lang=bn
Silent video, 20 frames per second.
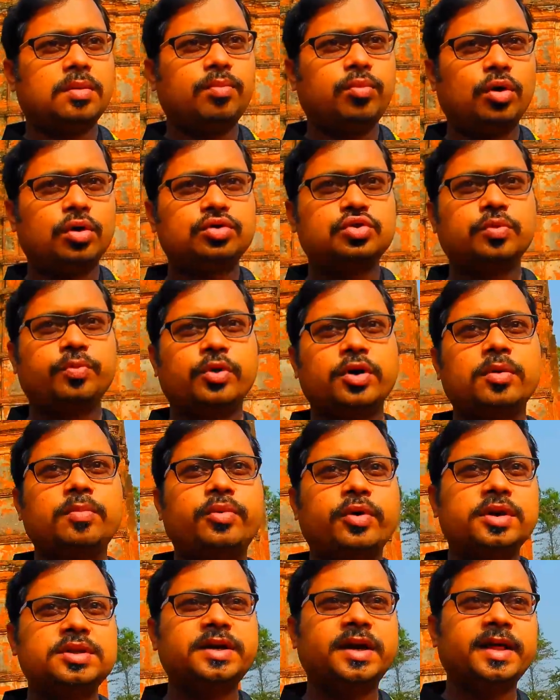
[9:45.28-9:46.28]
বংশ
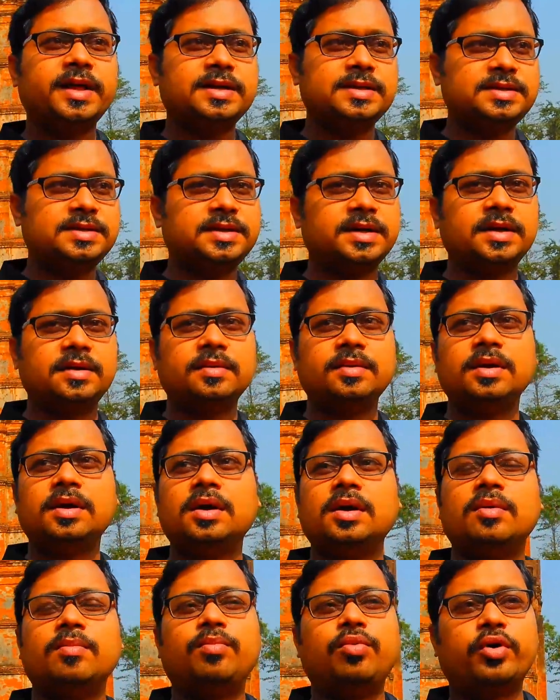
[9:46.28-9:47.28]
পরম্পরা যারা এসছেন
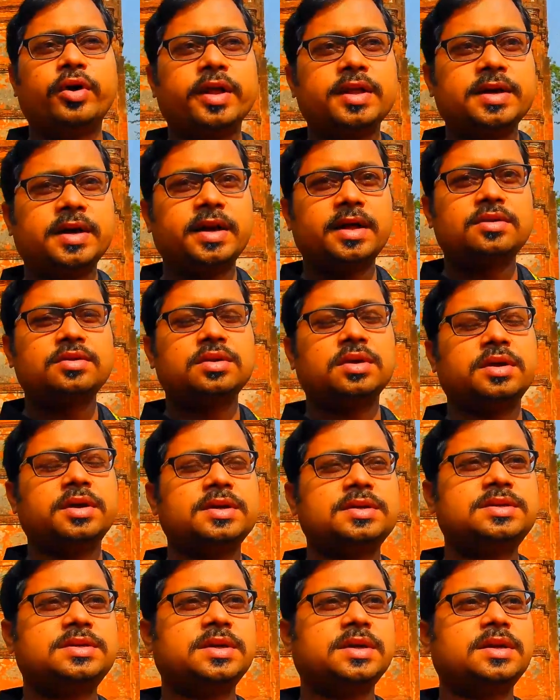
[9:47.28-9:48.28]
পরে যারা
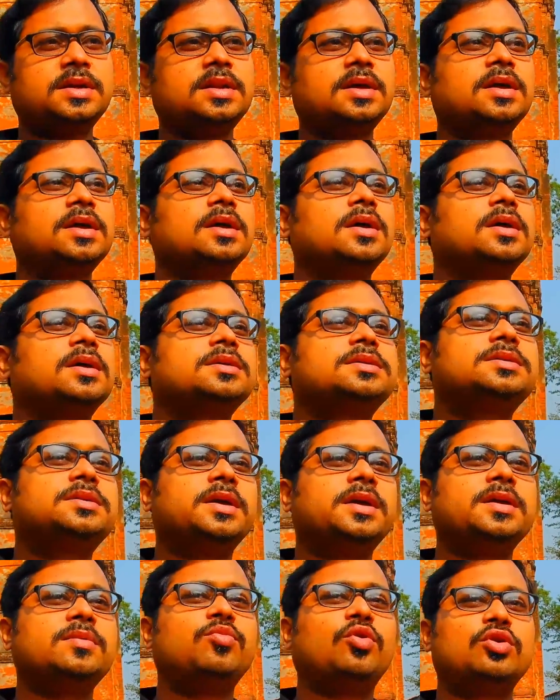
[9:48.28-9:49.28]
এসছেন
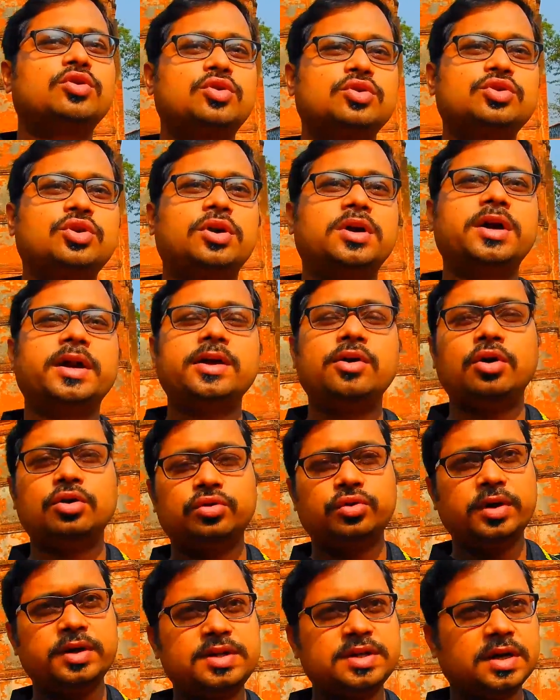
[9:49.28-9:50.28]
সেই বংশধররাই
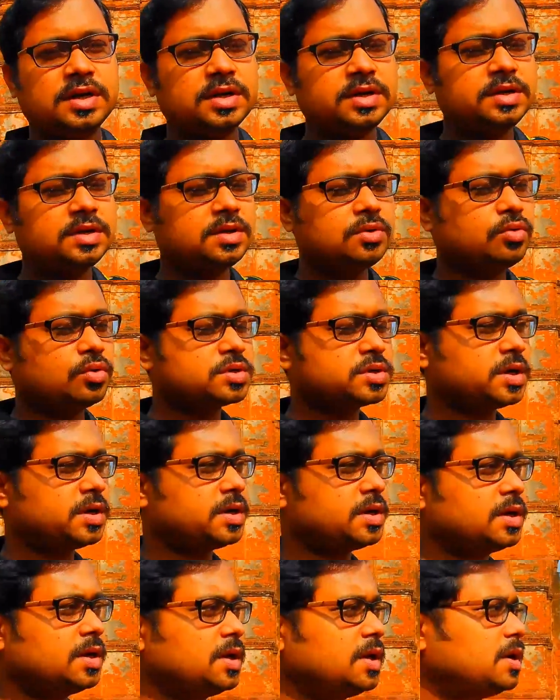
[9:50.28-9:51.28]
হয়তো ইচাই ঘোষের
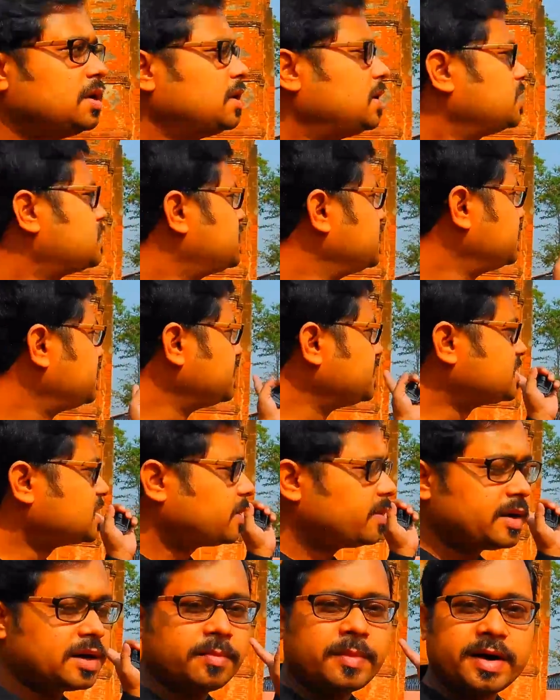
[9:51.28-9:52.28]
স্মৃতি
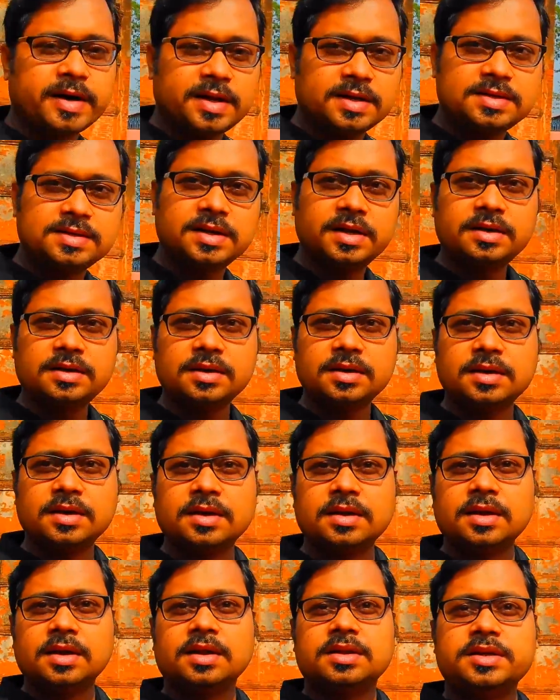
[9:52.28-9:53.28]
হিসাবে এটা বানিয়েছিলেন
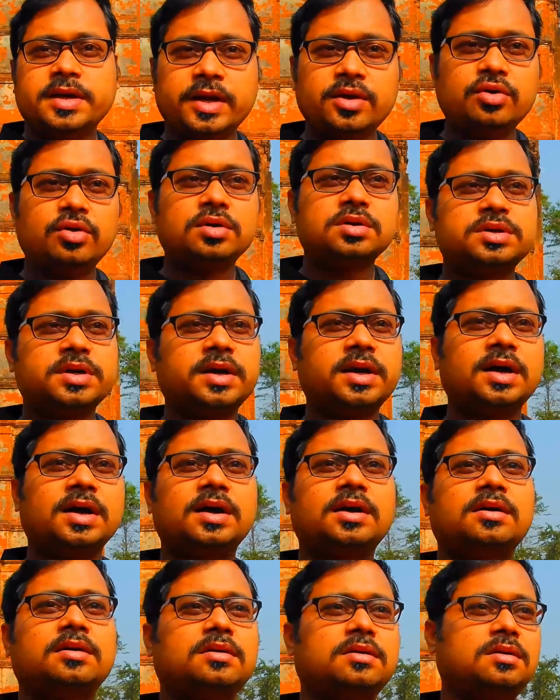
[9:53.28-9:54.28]
যাই হোক সেটা
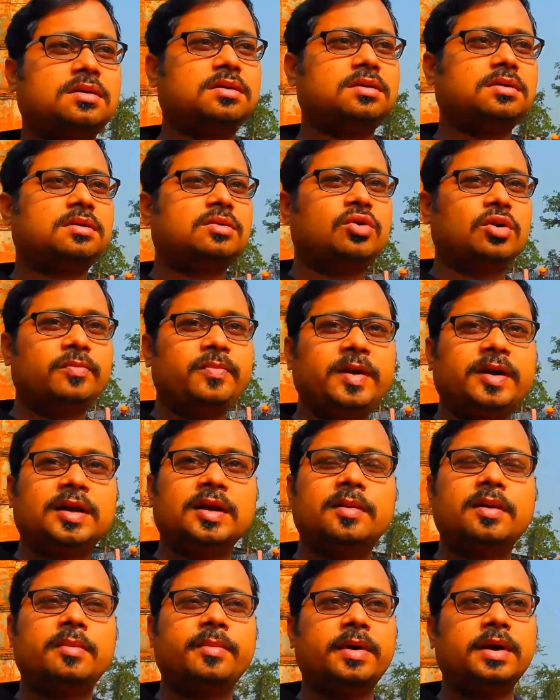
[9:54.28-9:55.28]

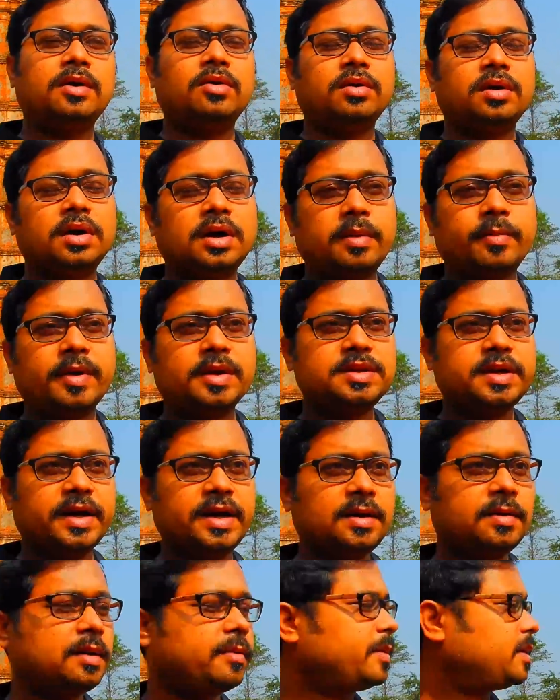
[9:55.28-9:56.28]
কনফ্লিক্টের ব্যাপার আমরা জানি
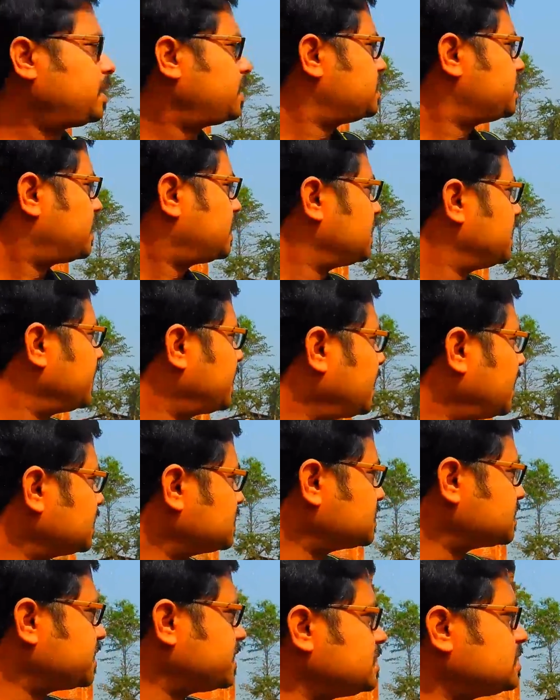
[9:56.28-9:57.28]
না ব্যাপারটা যেটা লেখা
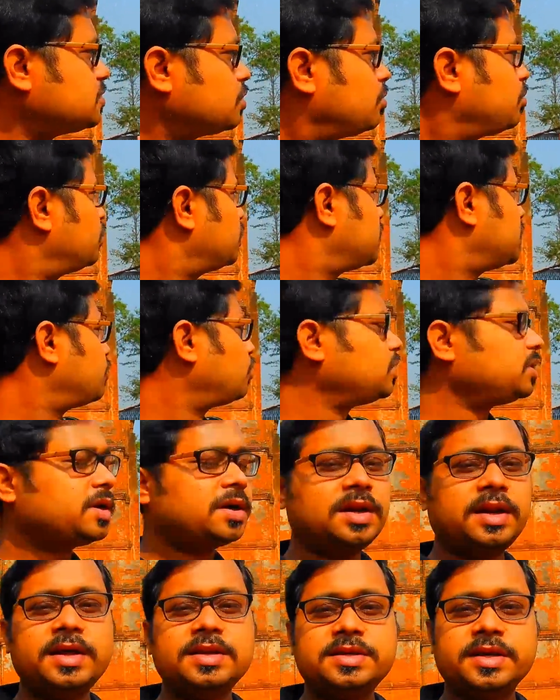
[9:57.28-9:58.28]
আছে সেই সম্বন্ধে বলতে
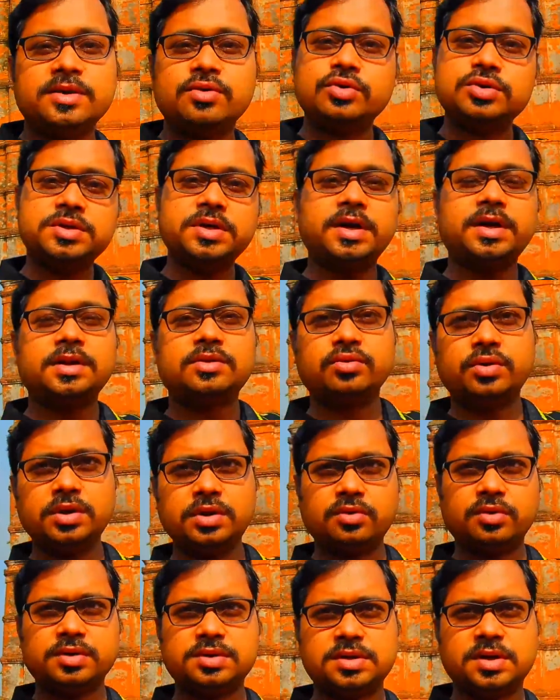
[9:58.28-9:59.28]
গেলে ইচাই ঘোষই এটি তৈরি
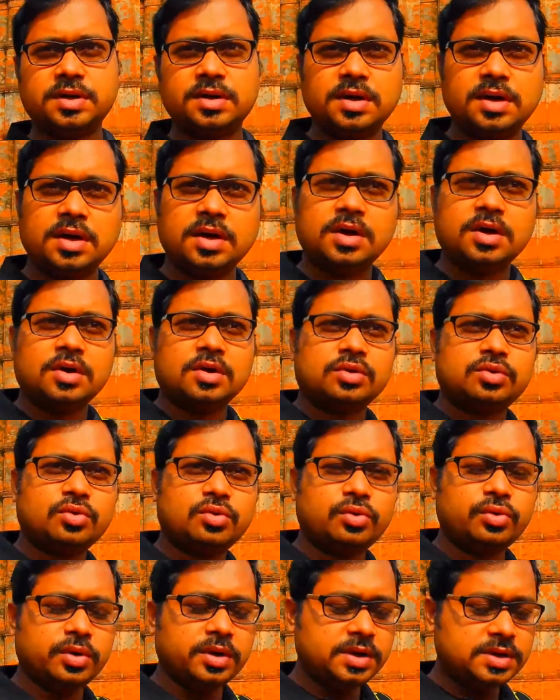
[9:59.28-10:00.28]
করেছিলেন তো
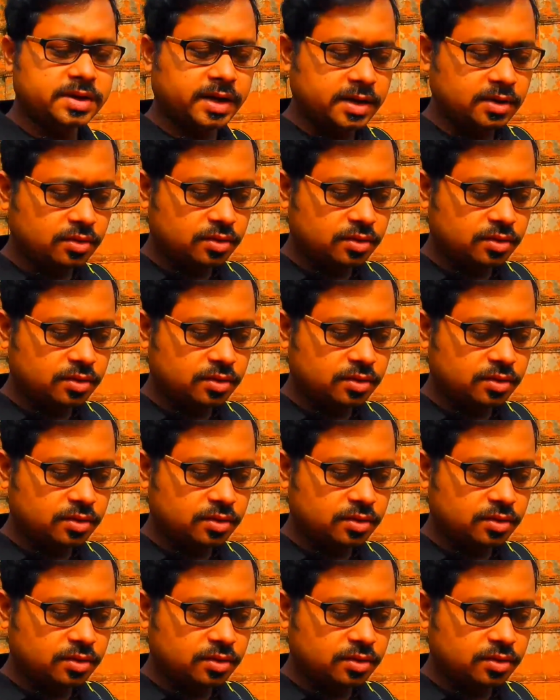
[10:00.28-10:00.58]
ইচাই